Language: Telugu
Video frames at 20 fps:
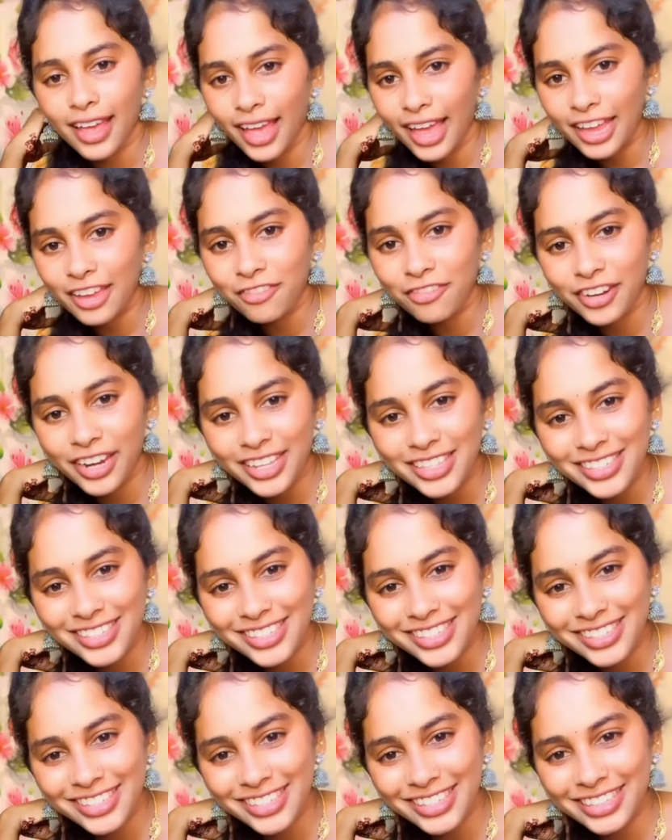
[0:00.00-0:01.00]
హాయ్
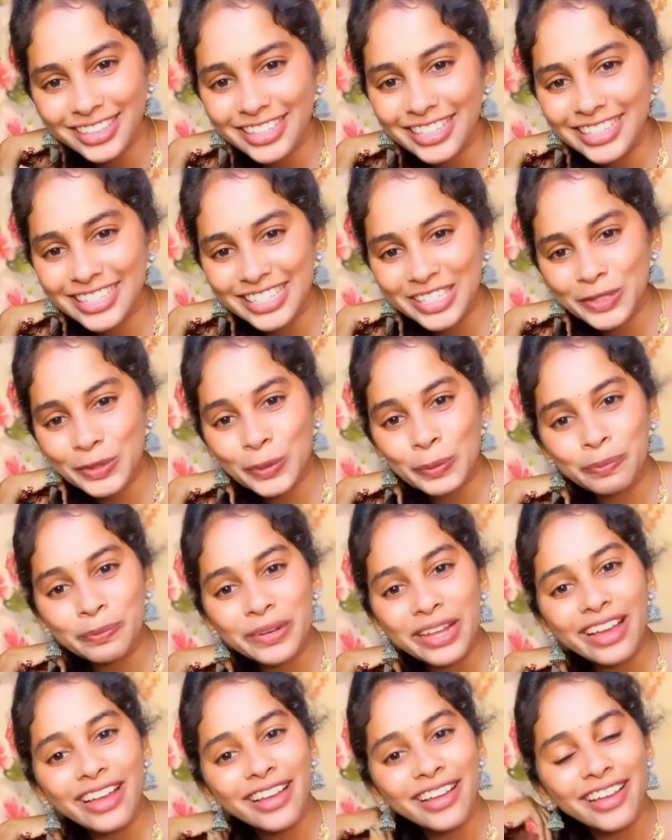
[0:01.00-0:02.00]
ఫ్రెండ్స్ దిస్ ఇస్ స్వప్న
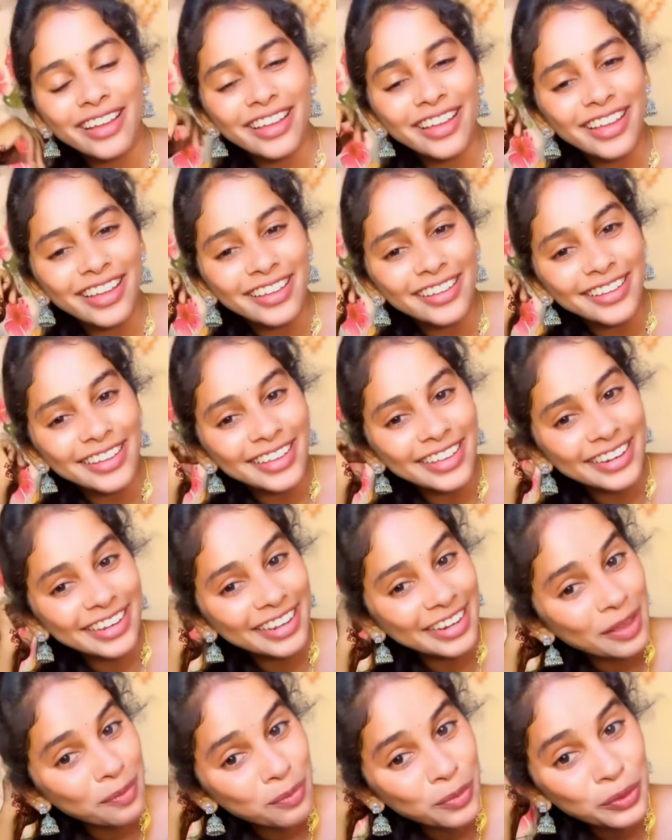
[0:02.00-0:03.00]

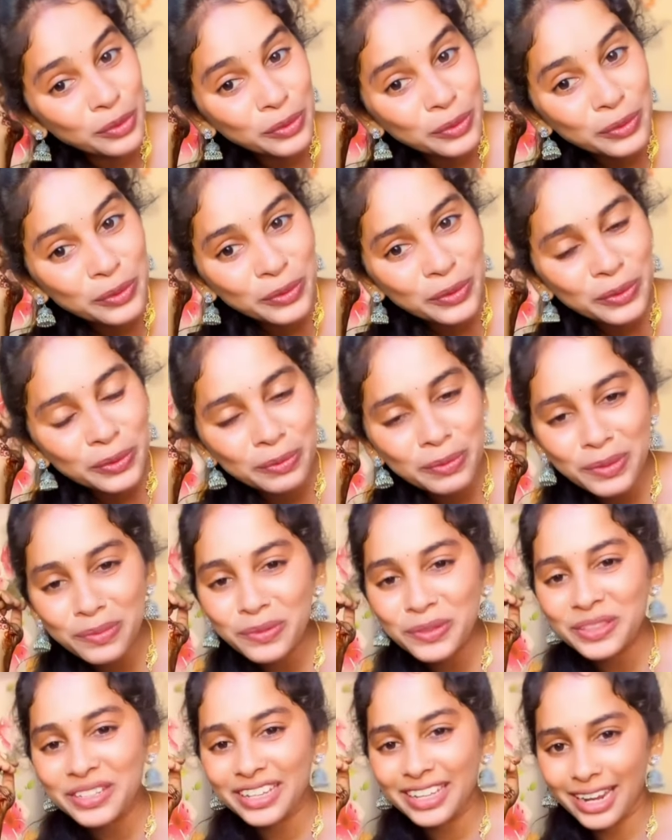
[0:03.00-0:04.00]
నేను ఎప్పుడూ మీ
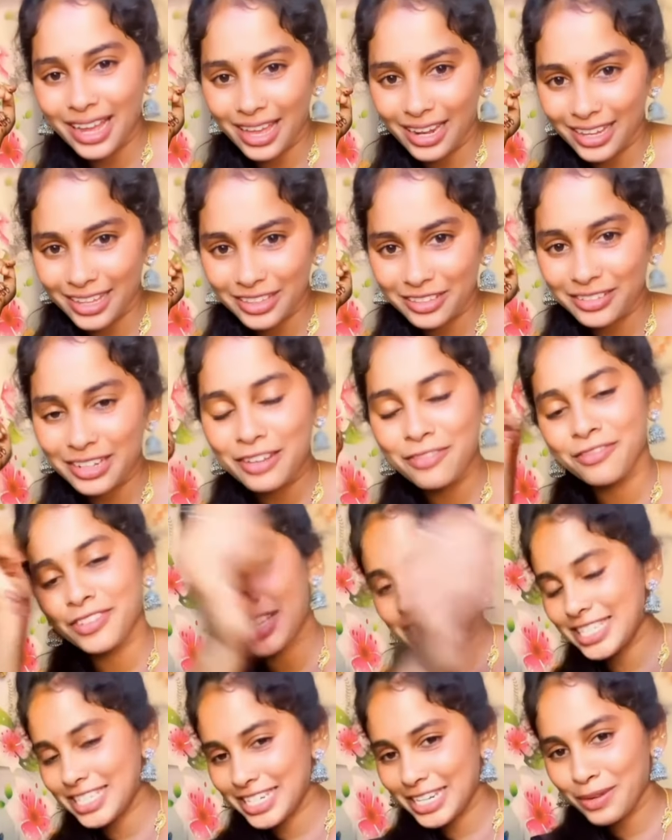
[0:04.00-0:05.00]
ముందుకి రాలేదు నేను
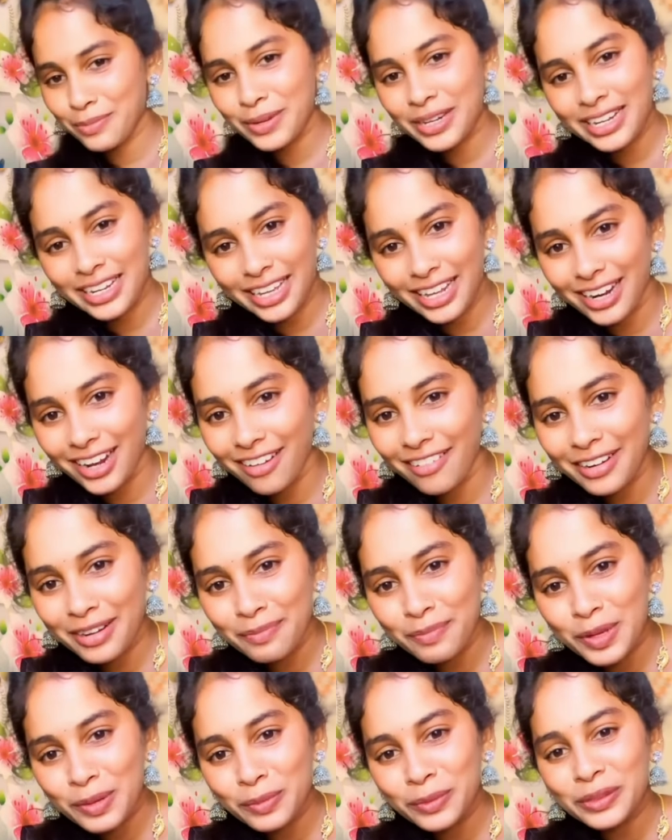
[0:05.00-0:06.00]
ఫస్ట్ టైం ఇట్లా రావడం
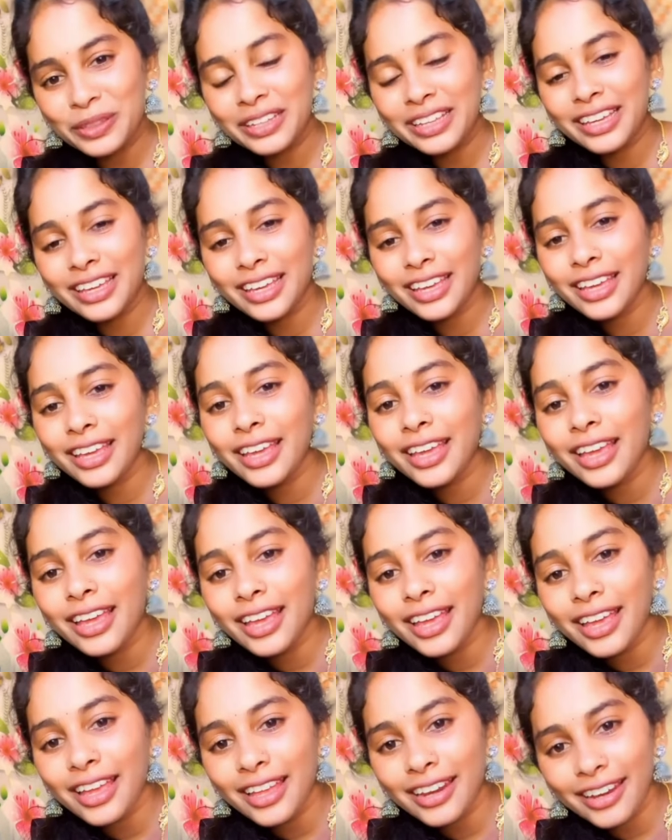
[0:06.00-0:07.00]
మీ ముందుకి
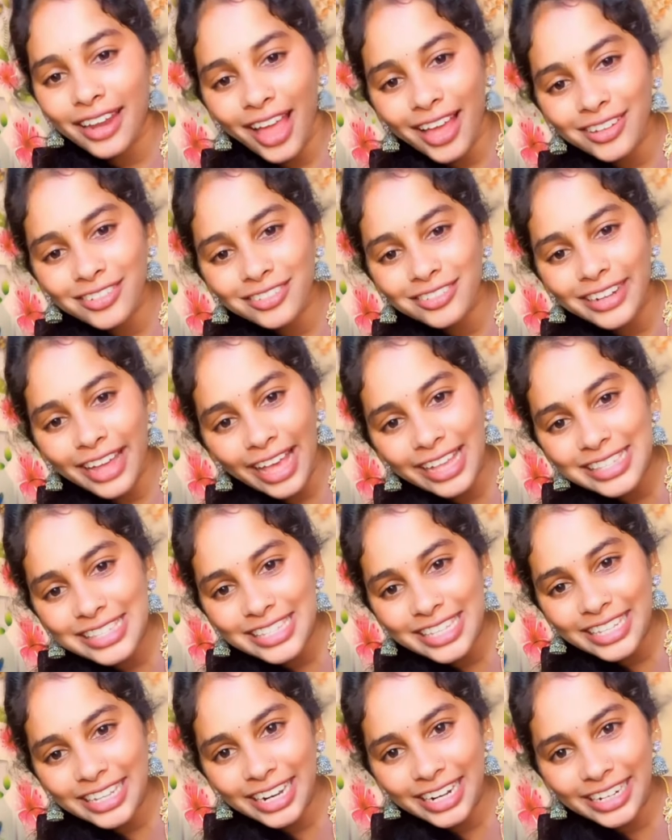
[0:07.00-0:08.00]
నాకు
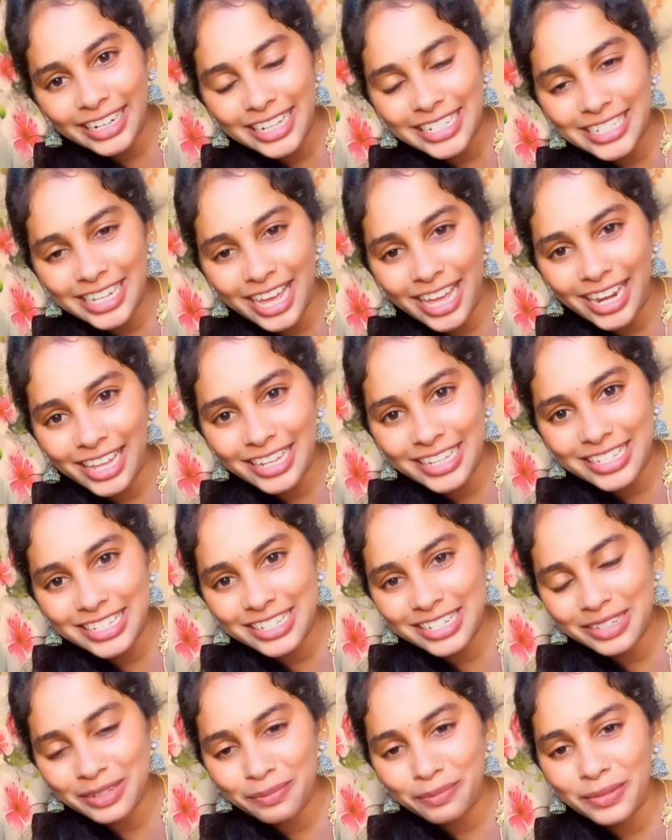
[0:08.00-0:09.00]
డ్యాన్సింగ్ అంటే చాలా
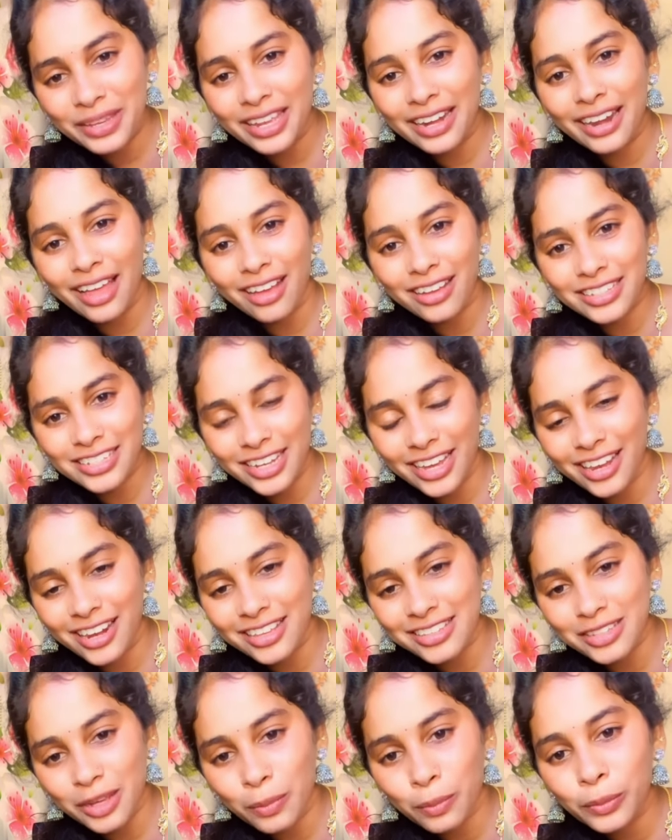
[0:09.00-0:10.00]
ఇష్టం మీరు నాకు చాలా
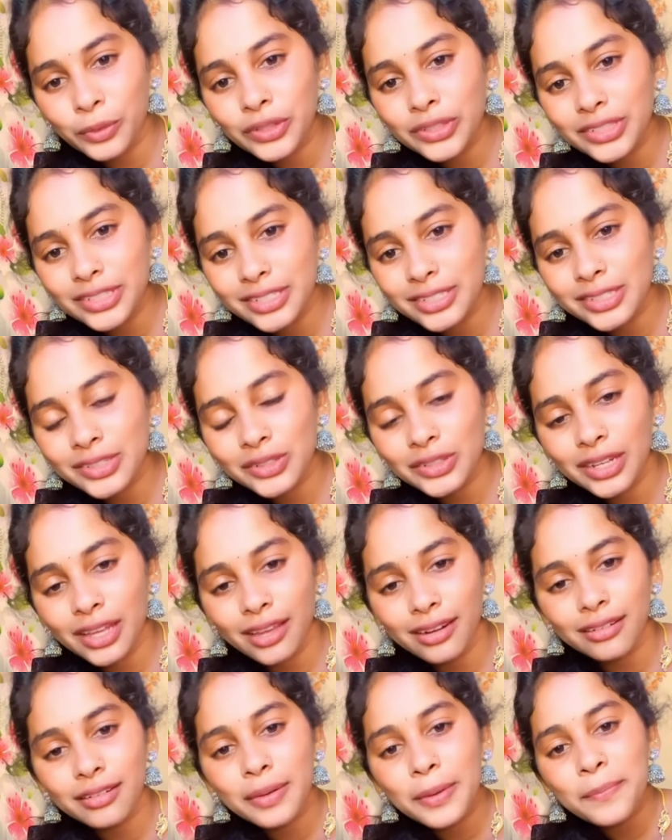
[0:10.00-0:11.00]
సపోర్ట్
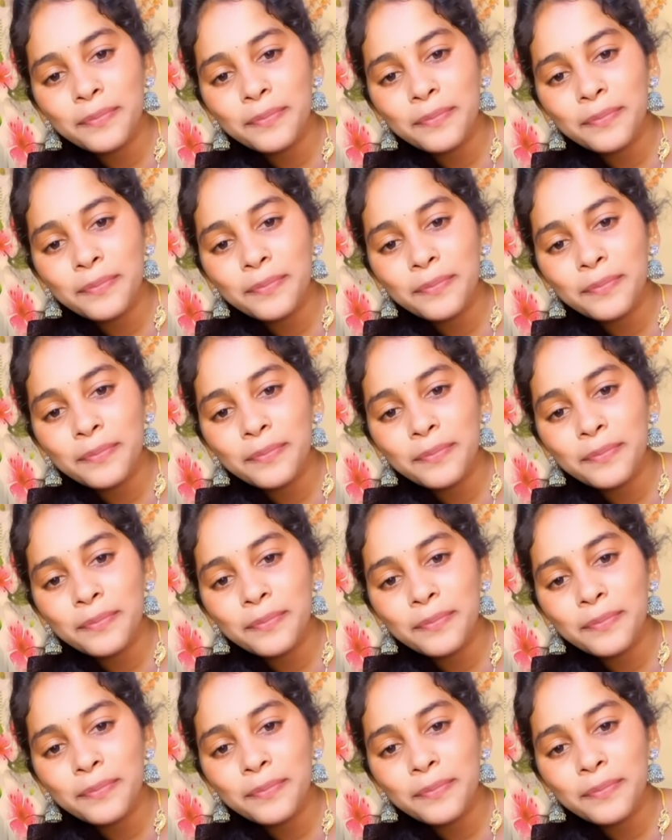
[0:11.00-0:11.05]
చేస్తున్నారు